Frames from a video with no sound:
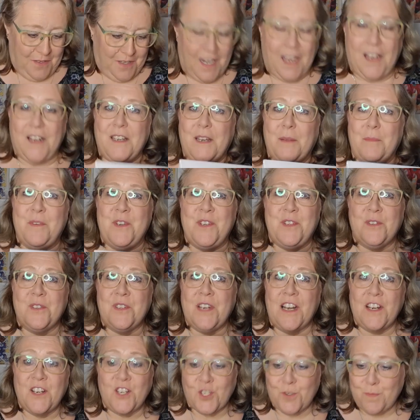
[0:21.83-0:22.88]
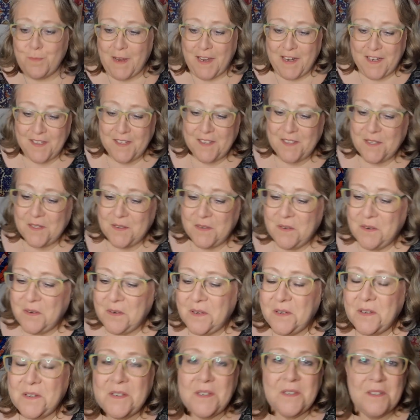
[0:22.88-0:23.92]
Ja, da bin ich total gespannt
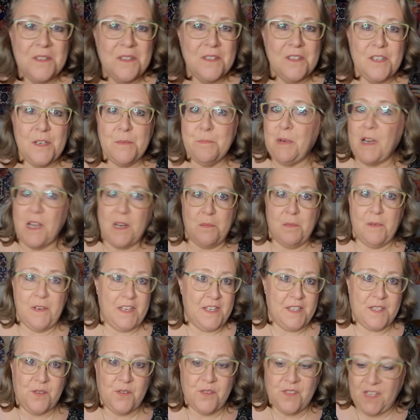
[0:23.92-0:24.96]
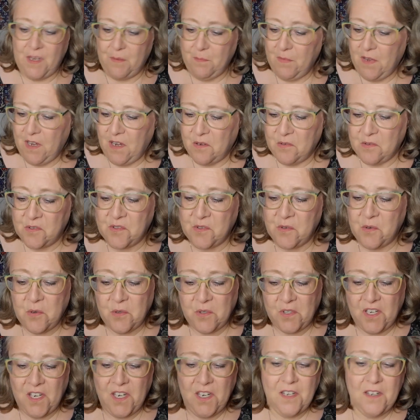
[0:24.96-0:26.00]
und äh, die packen wir jetzt zusammen aus,
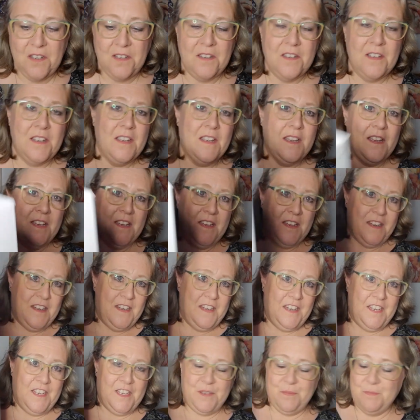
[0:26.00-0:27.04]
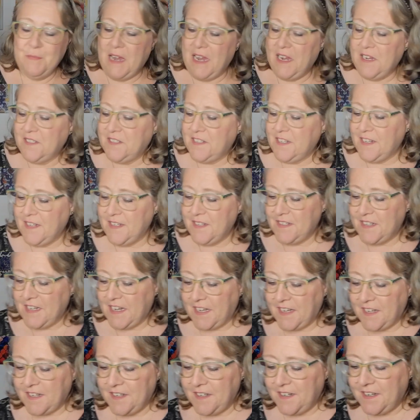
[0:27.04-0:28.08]
oder? Ich mache den
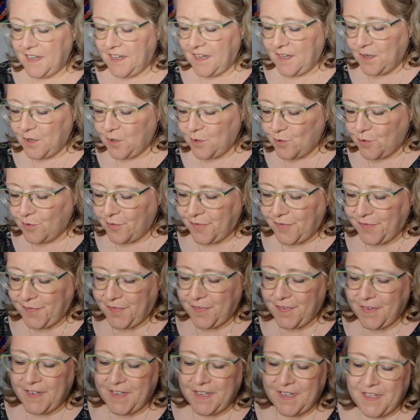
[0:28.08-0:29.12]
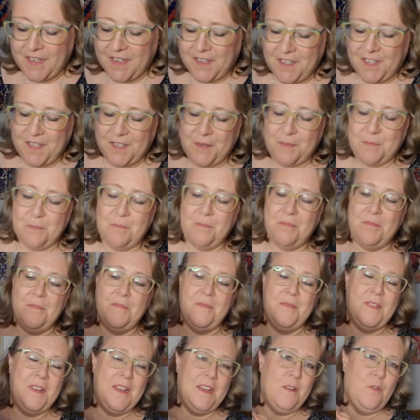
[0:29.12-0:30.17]
Deckel auf. Ich,
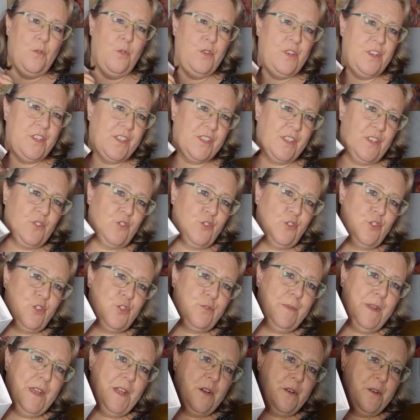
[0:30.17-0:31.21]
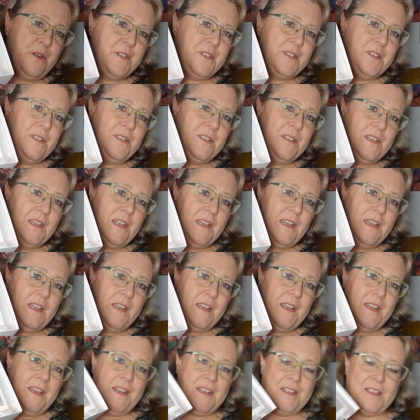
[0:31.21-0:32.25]
oh, die ist ganz schön schwer heute.
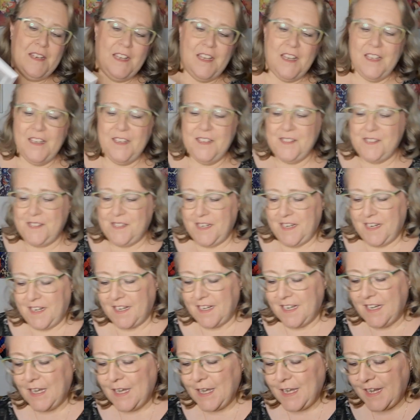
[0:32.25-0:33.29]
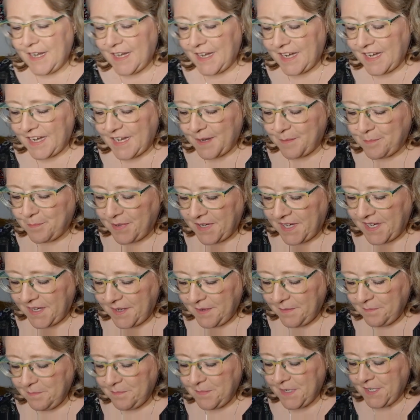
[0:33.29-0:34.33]
Da ist der
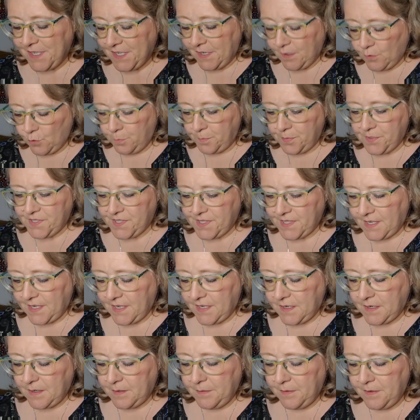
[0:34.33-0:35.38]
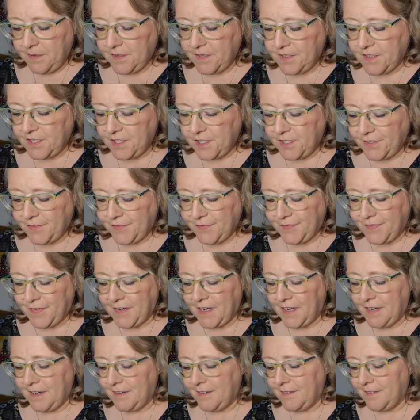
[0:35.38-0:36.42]
Klebi mit, ups, nicht
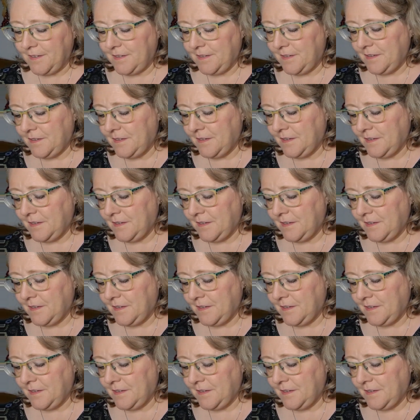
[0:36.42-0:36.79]
fallen